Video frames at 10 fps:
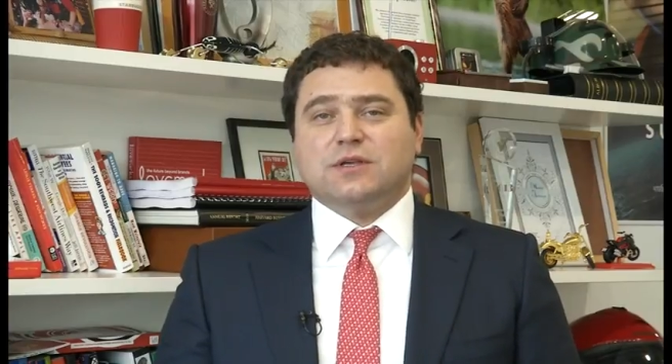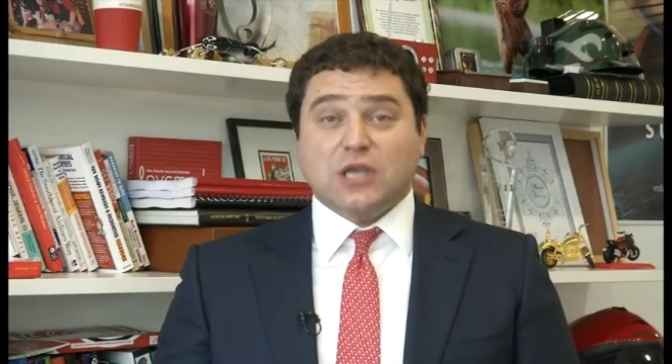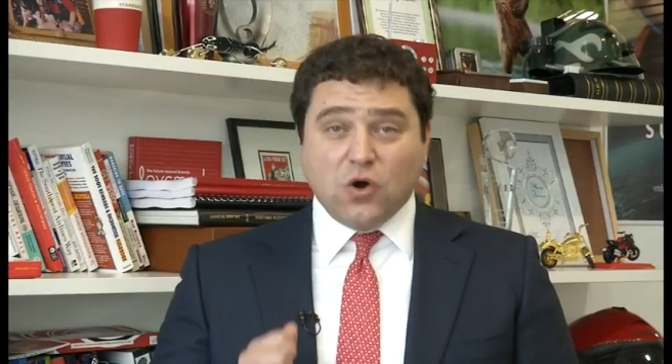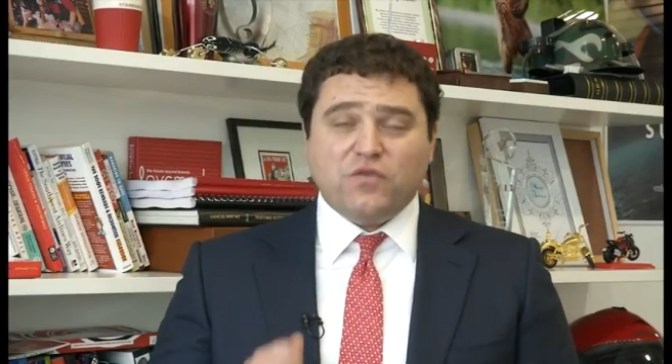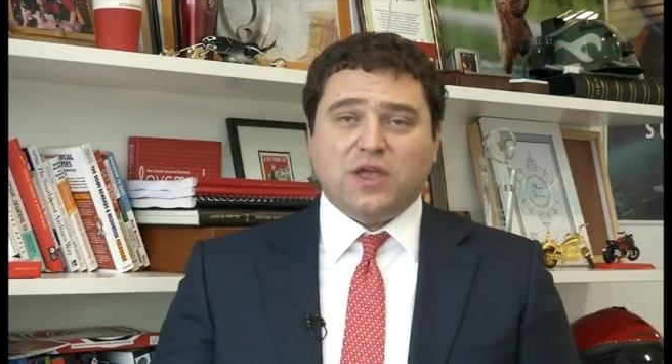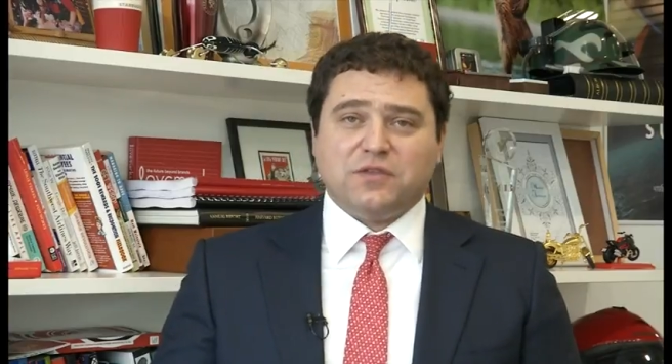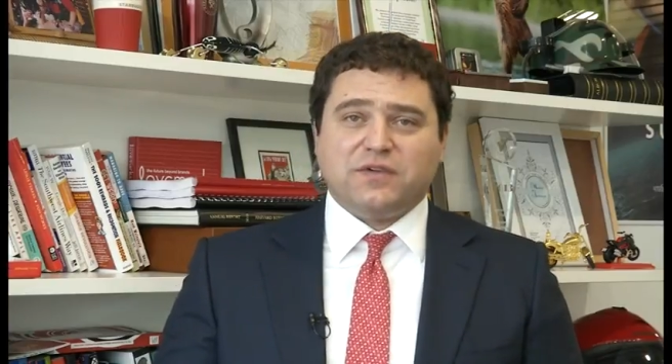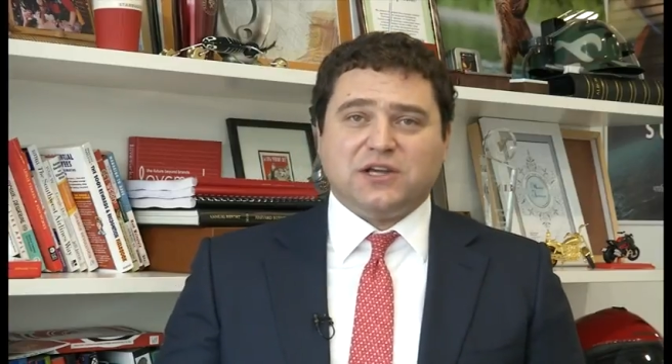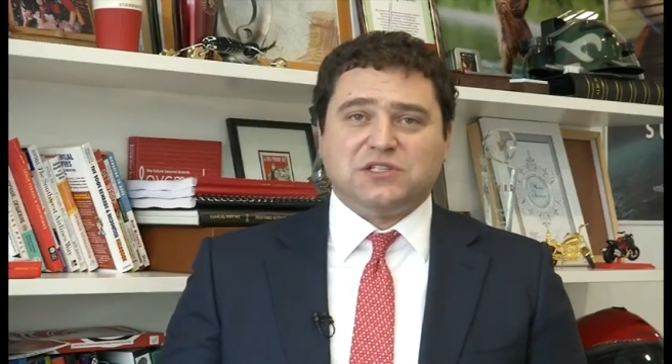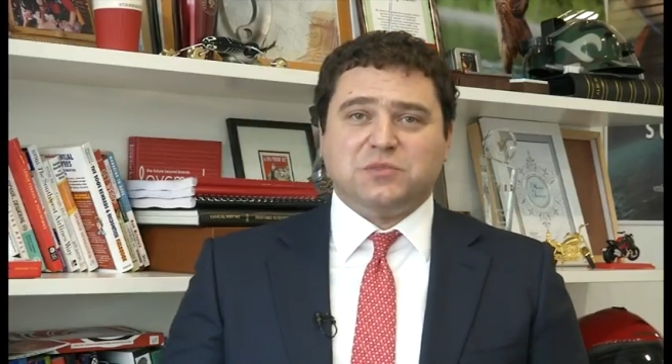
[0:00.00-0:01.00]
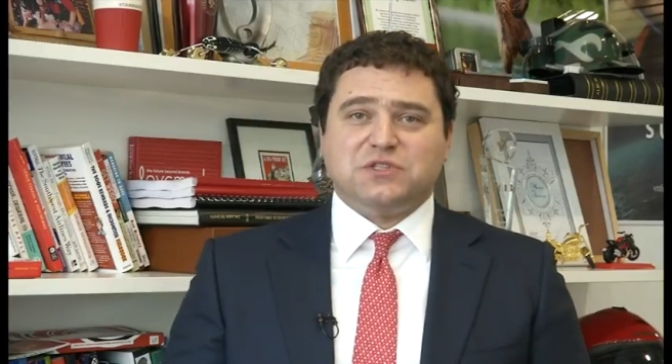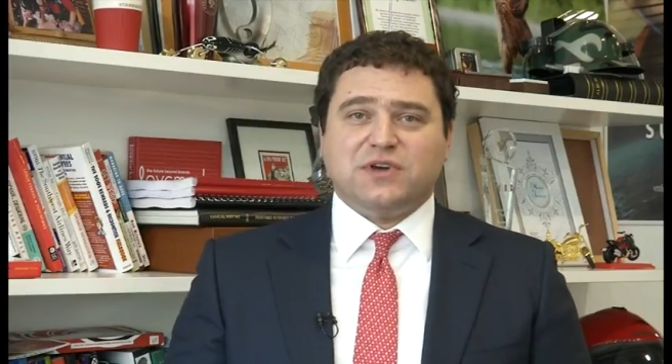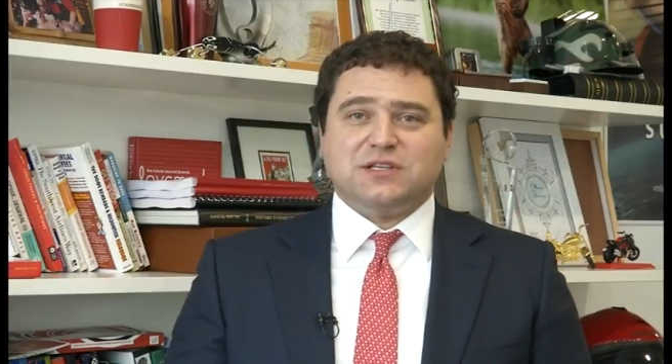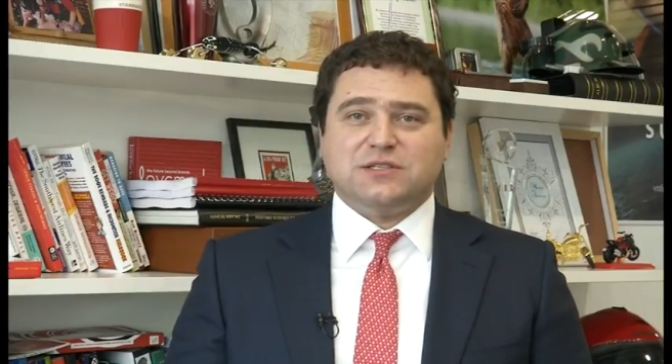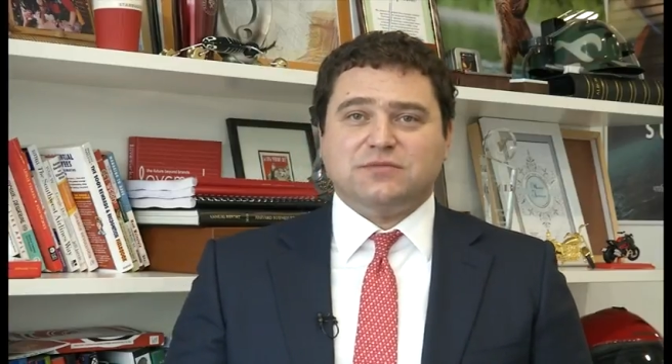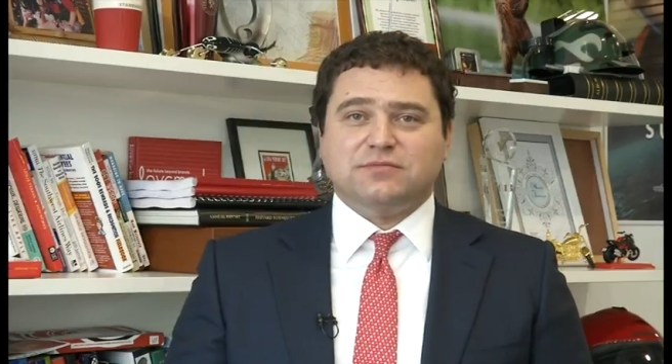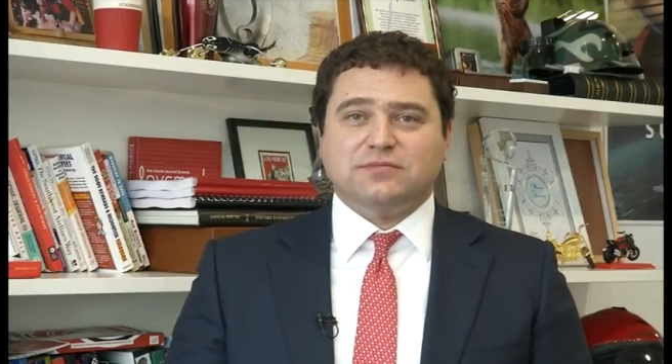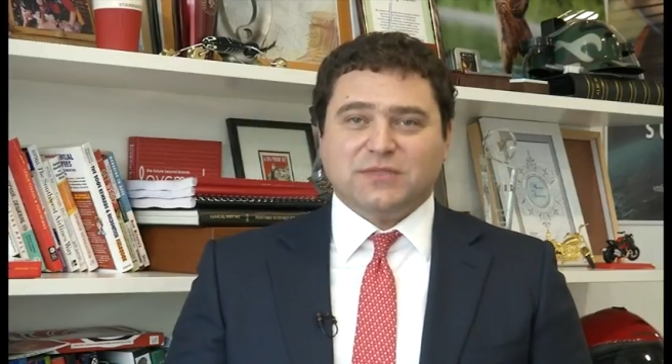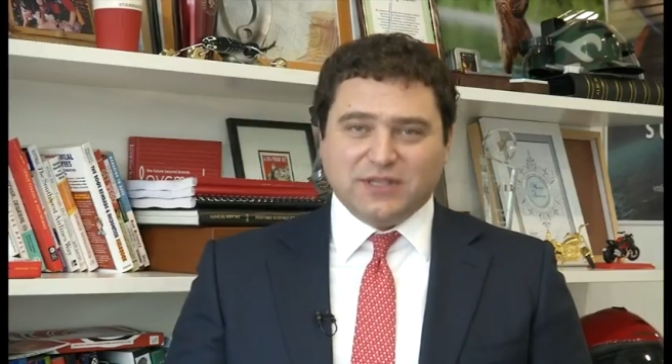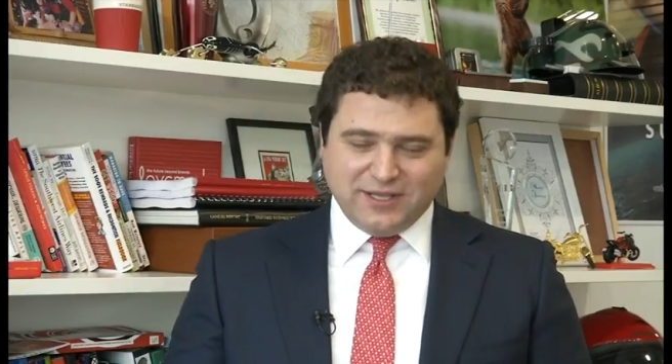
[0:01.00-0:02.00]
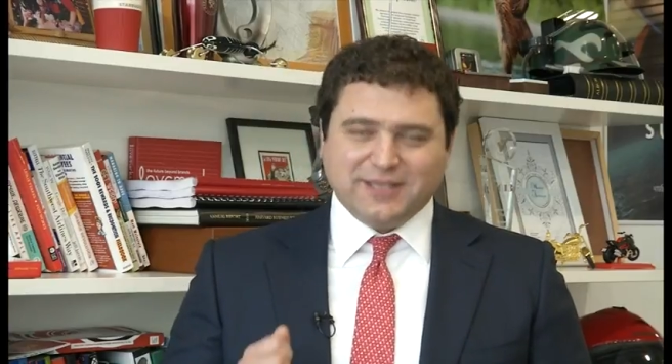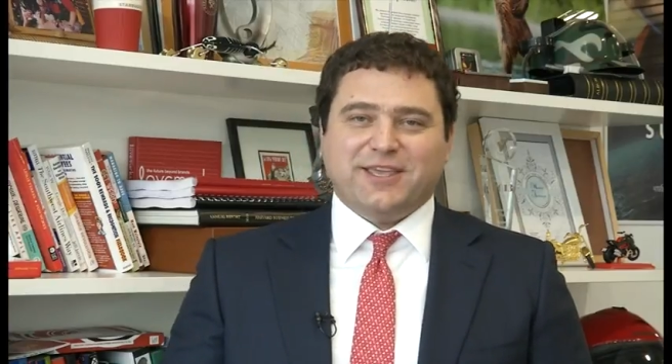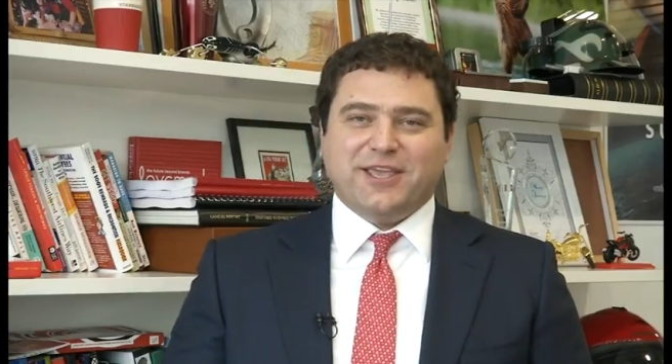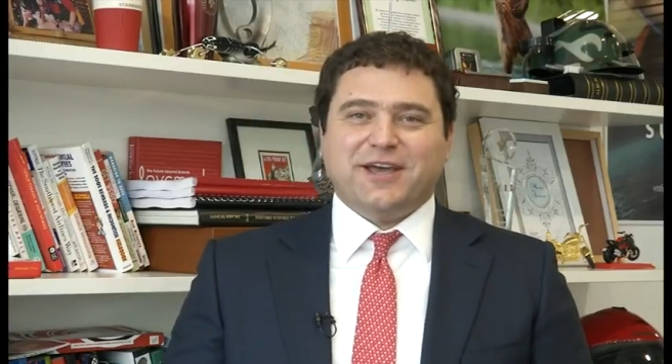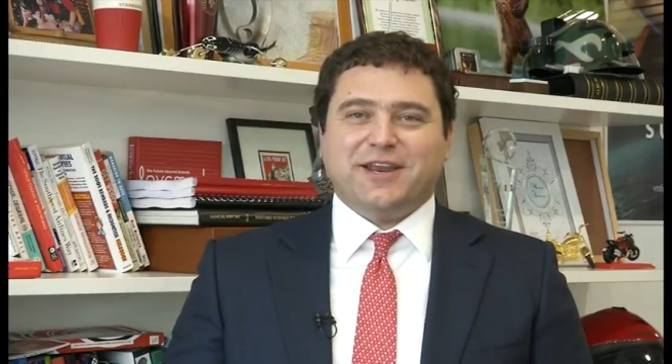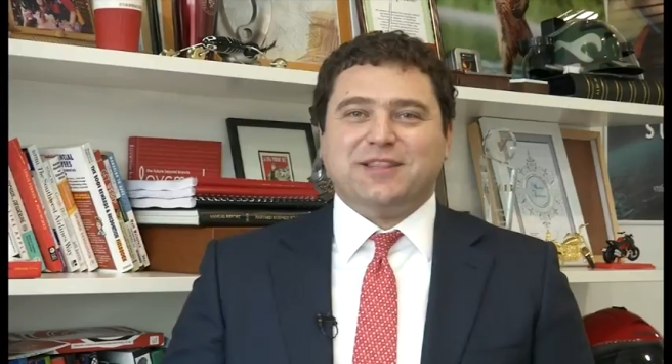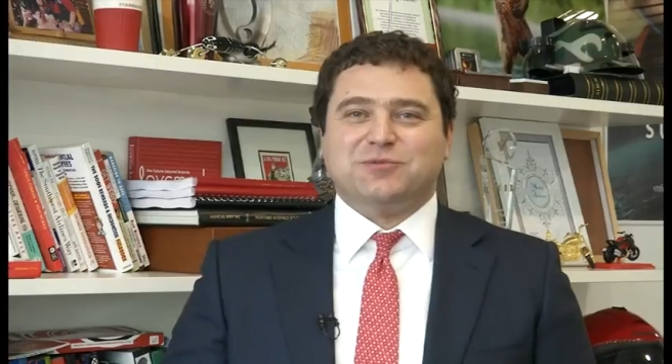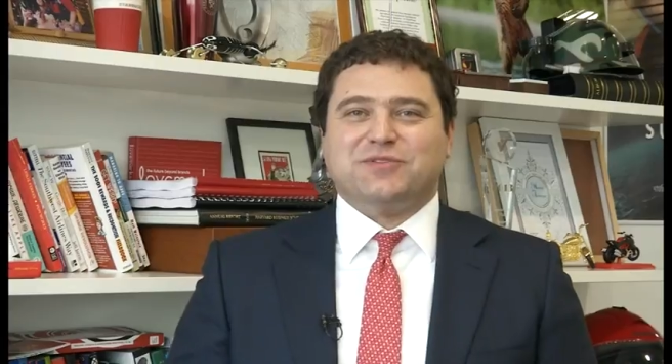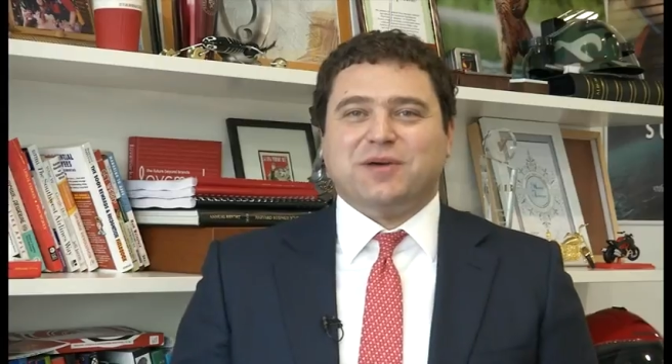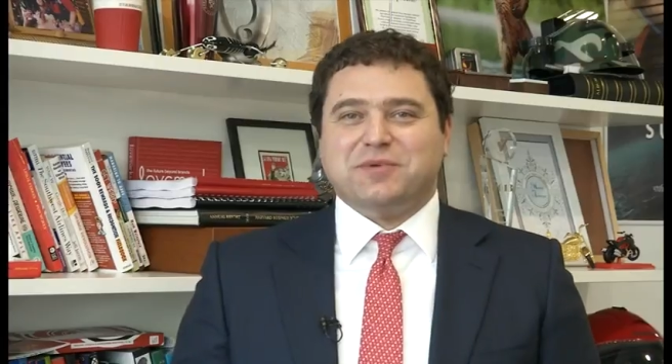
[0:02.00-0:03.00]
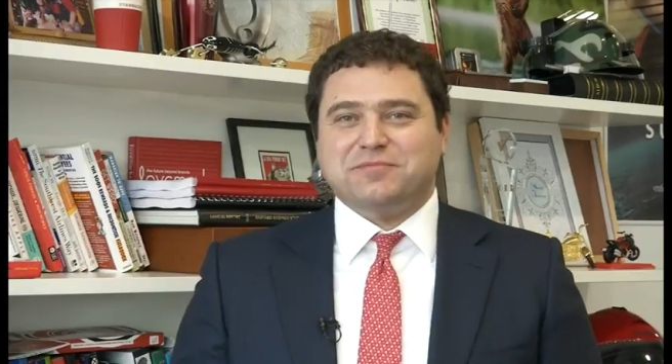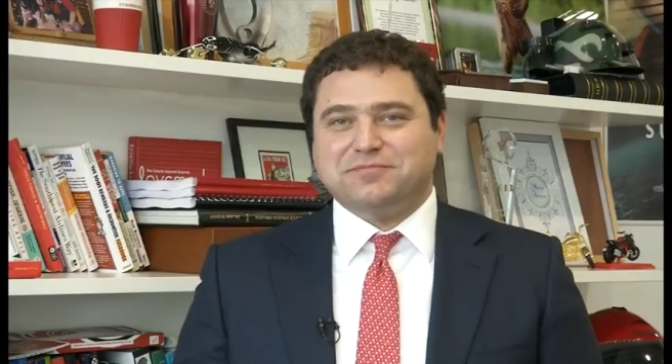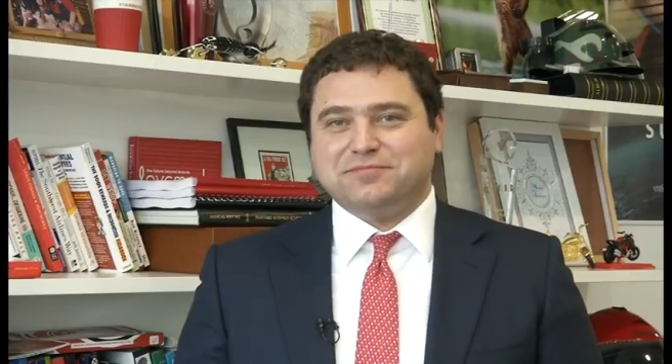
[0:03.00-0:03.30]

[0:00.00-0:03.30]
Я уверен в каждом из вас, и я рядом с вами.